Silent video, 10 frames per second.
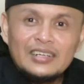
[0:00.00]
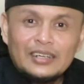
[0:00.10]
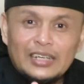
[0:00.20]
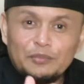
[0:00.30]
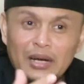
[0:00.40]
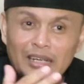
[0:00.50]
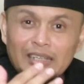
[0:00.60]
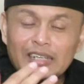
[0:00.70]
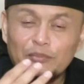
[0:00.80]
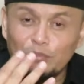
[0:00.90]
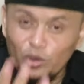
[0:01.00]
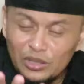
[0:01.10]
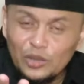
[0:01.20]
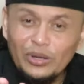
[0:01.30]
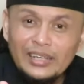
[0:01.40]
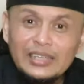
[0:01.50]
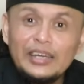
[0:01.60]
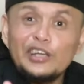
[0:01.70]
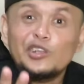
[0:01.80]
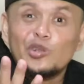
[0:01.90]
kalian bahkan kalian blokir
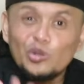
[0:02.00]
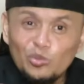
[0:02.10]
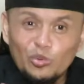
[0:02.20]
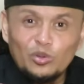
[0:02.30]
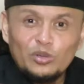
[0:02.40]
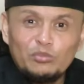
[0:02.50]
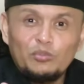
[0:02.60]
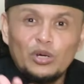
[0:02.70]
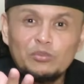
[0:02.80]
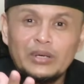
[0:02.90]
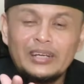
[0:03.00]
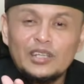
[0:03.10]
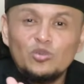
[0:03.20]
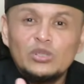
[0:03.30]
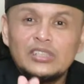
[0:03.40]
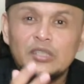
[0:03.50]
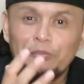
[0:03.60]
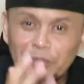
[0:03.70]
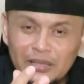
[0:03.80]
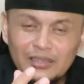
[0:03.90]
WA-nya itu membuat mereka tuh
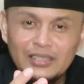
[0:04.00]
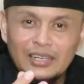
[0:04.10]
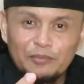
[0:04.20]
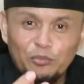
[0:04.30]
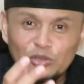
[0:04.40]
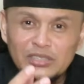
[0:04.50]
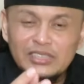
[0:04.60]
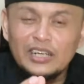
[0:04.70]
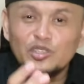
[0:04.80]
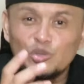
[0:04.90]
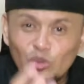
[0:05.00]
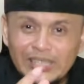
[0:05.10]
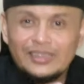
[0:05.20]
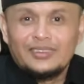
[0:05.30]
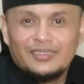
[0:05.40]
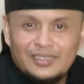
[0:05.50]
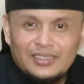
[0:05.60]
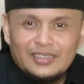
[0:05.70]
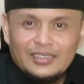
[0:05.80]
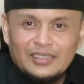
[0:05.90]
dijepit dengan posisi yang sulit
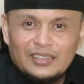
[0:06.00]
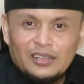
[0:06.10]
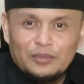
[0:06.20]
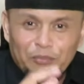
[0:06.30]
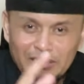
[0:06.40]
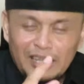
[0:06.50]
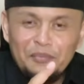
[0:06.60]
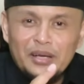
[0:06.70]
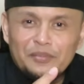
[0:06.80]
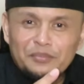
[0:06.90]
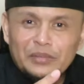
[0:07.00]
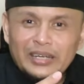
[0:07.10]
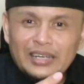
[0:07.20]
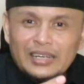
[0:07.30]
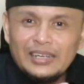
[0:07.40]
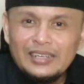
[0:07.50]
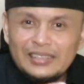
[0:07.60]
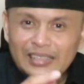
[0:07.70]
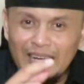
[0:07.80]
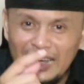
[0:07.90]
pertama mereka
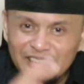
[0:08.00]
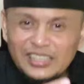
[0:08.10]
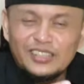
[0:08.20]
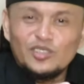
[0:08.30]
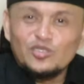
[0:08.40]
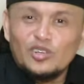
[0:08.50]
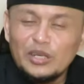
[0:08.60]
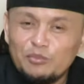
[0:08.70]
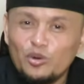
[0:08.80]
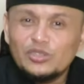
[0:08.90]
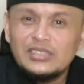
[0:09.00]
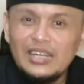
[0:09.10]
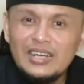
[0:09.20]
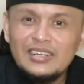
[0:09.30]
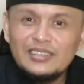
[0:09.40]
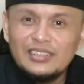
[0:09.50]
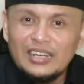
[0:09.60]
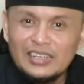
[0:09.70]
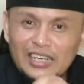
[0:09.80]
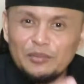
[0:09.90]
dihajar terus oleh bosnya
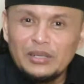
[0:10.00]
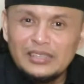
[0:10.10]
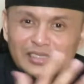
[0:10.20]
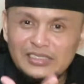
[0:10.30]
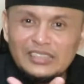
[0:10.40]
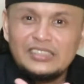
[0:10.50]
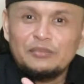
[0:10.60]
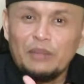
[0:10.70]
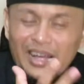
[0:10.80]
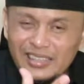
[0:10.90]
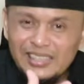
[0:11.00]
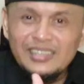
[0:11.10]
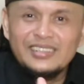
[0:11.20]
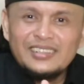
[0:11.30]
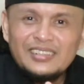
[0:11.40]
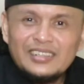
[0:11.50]
dengan kalimat dan caci maki